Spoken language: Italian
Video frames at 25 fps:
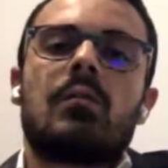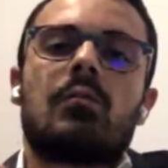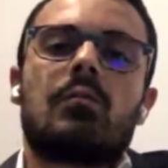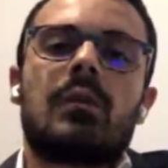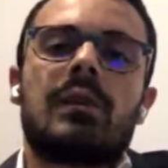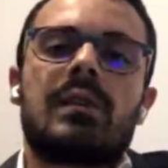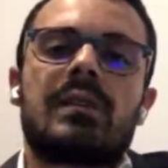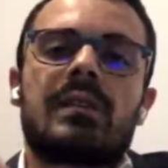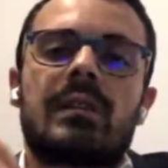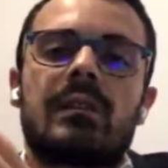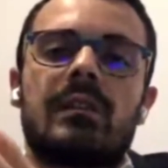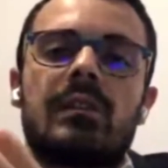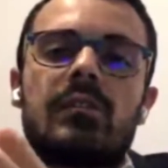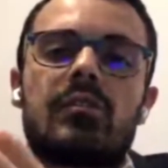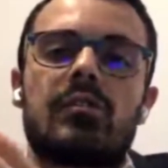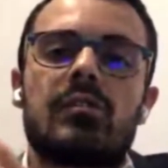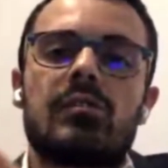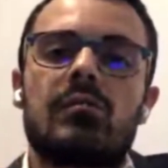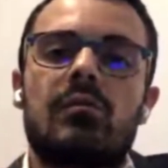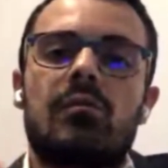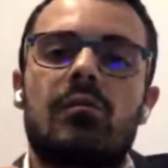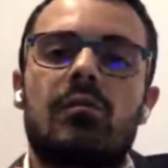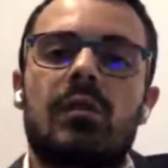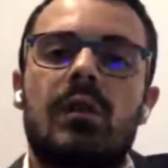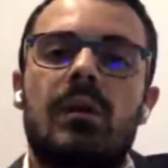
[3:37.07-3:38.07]
Questa
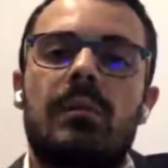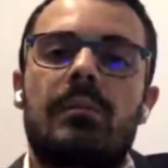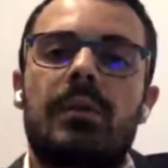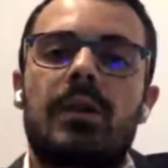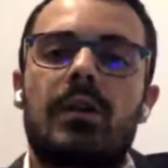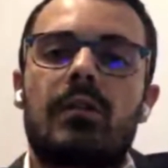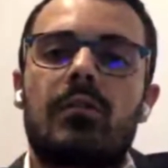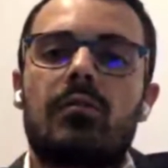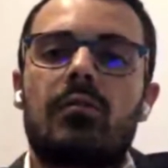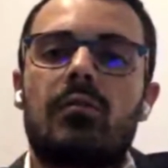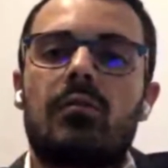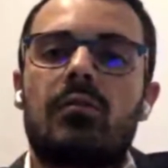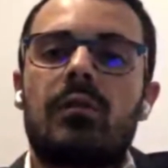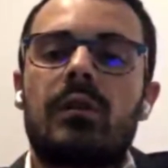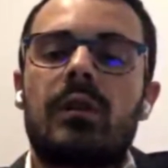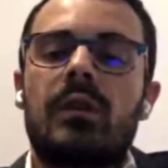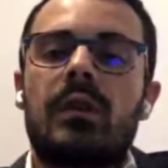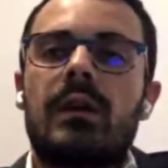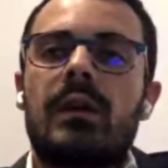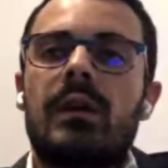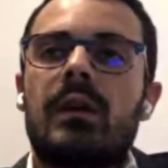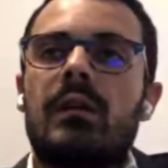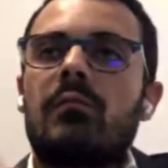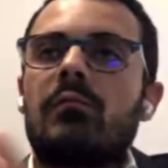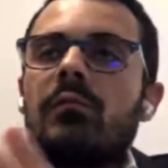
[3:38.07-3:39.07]
decisione per
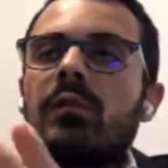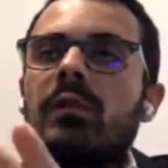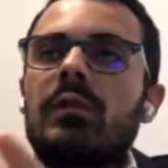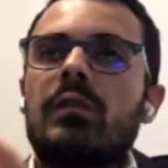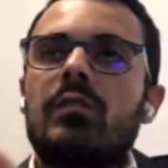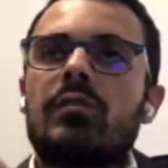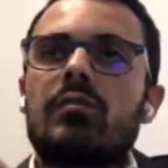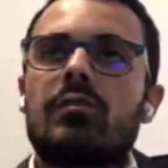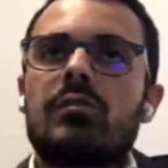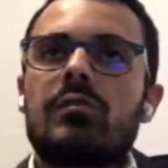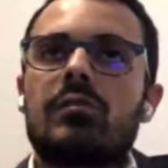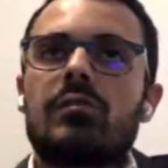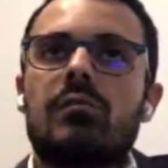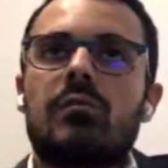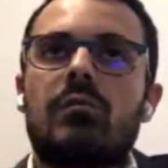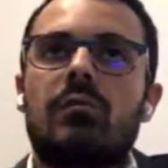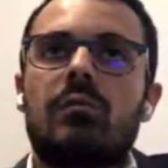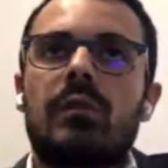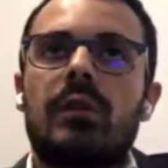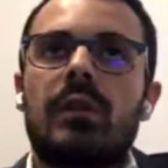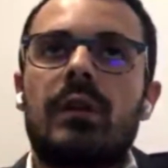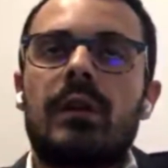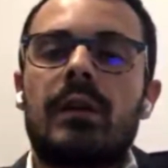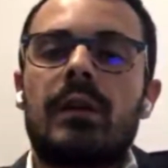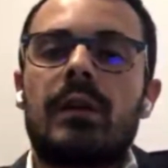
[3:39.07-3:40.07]
noi è una
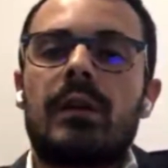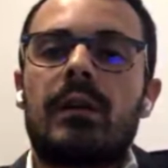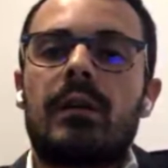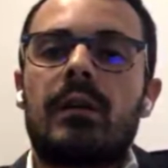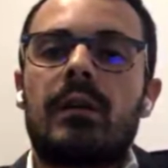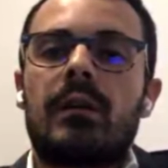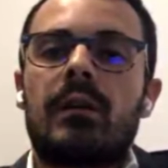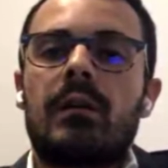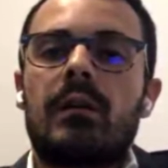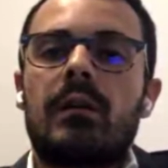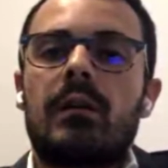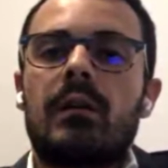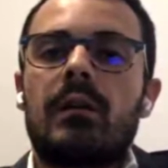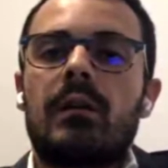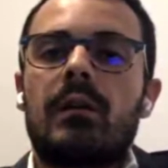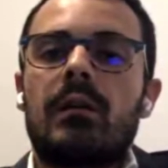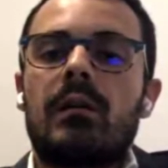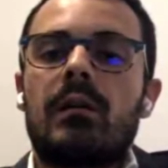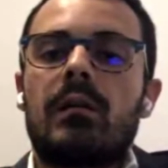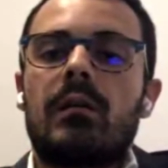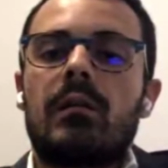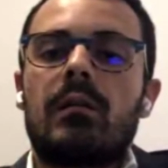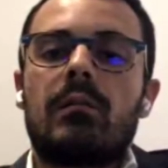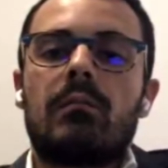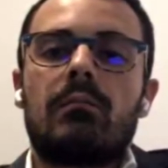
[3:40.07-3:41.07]
decisione
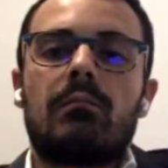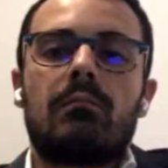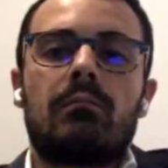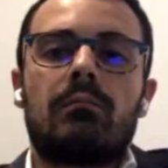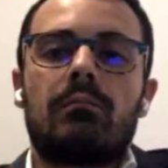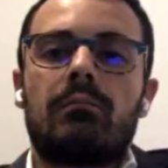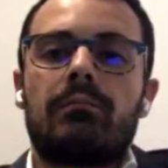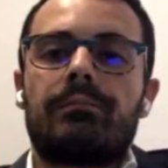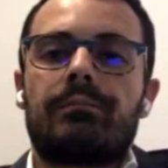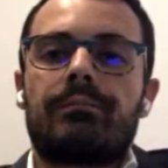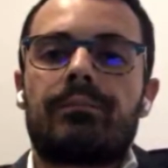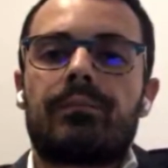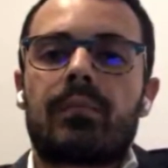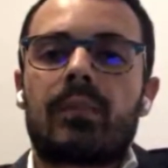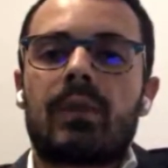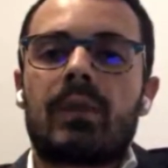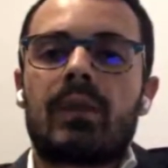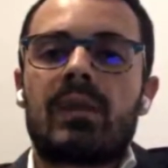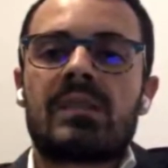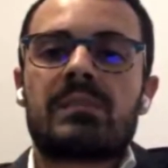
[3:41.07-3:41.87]
eh,